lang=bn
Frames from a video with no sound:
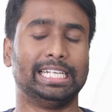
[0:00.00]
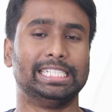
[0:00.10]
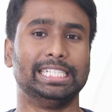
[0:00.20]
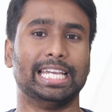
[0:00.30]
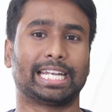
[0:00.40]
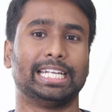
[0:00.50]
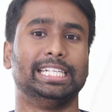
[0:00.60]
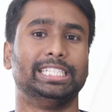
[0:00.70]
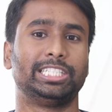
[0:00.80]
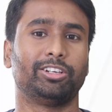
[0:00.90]
থ্রি জি একটা
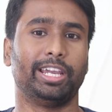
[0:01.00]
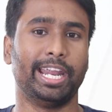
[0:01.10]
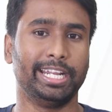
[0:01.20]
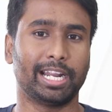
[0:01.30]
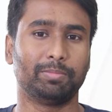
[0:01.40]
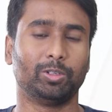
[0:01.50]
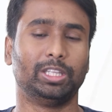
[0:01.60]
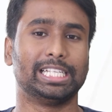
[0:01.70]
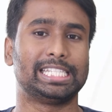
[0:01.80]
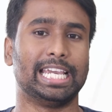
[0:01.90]
নির্দিষ্ট এরিয়ার
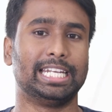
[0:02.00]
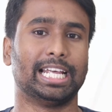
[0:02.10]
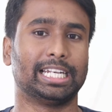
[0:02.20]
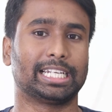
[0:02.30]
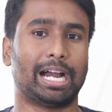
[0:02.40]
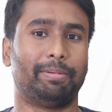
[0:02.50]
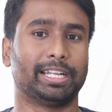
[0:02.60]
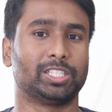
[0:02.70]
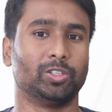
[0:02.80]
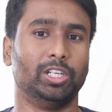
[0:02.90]
মধ্যে সিগন্যাল
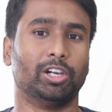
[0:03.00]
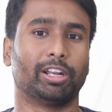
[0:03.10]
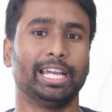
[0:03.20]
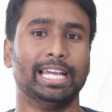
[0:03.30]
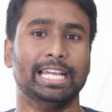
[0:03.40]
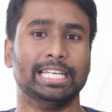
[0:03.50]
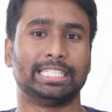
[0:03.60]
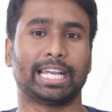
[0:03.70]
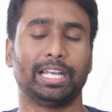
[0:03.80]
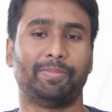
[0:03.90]
কাভারেজ তৈরি করে
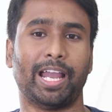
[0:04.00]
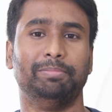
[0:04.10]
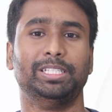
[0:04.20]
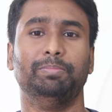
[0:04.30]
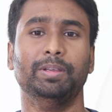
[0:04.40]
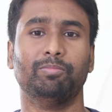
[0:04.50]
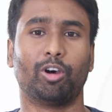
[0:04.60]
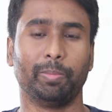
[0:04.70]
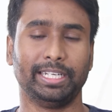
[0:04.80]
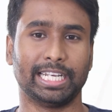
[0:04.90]
সেখানে ফাইভ জি বিম
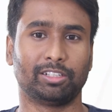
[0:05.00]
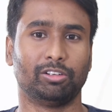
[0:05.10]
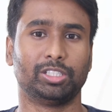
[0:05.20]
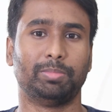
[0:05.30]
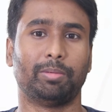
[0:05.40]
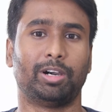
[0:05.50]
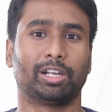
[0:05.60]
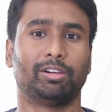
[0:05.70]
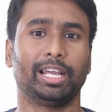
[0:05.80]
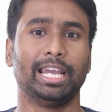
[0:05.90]
ফর্মিং টেকনোলজি
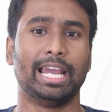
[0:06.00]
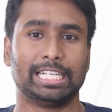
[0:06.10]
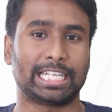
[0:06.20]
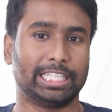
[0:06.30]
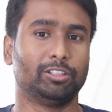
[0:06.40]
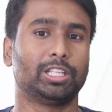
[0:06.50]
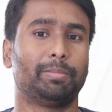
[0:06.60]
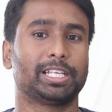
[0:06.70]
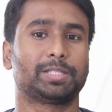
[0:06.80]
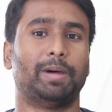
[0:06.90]
ব্যবহার করে সাধারণত
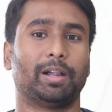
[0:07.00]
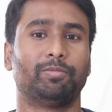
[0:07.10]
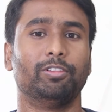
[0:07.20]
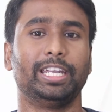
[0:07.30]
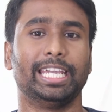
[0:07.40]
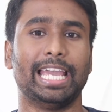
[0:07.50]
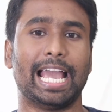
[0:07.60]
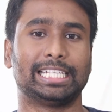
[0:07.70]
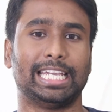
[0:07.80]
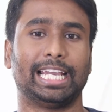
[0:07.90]
আমরা স্মার্টফোন নিয়ে
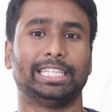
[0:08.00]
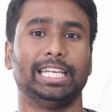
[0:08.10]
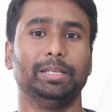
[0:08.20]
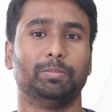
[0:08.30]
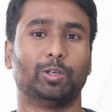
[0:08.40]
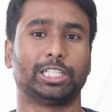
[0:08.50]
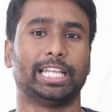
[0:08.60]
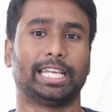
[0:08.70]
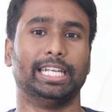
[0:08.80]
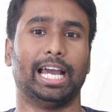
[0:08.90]
এক জায়গাতেই বসে
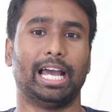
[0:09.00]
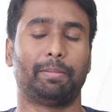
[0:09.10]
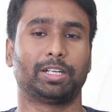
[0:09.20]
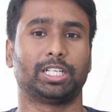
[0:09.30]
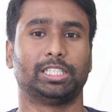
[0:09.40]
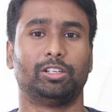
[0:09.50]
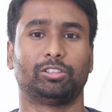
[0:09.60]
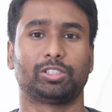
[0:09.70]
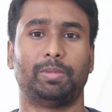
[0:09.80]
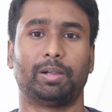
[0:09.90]
থাকি না আমরা
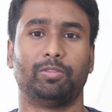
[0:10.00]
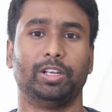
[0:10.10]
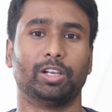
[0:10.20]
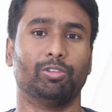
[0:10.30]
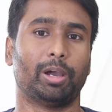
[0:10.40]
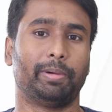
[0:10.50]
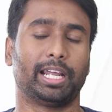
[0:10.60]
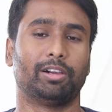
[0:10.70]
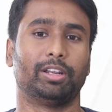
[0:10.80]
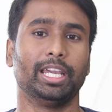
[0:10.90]
সাধারণত স্মার্টফোন নিয়ে
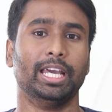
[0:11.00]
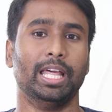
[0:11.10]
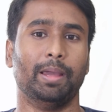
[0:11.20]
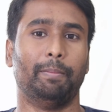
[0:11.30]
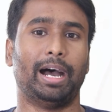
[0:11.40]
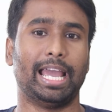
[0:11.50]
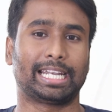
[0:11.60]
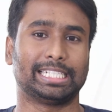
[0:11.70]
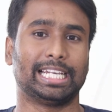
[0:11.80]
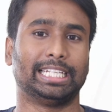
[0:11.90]
ঘোরাফেরা করি বা
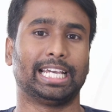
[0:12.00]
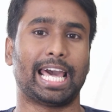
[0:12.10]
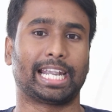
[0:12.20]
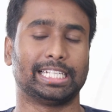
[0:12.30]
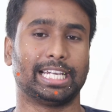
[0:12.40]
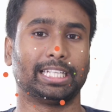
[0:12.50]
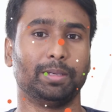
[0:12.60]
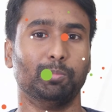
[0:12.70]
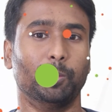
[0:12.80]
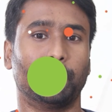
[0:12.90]
একটা জায়গা থেকে আরেকটা
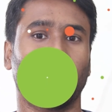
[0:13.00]
জায়গাতে মুভ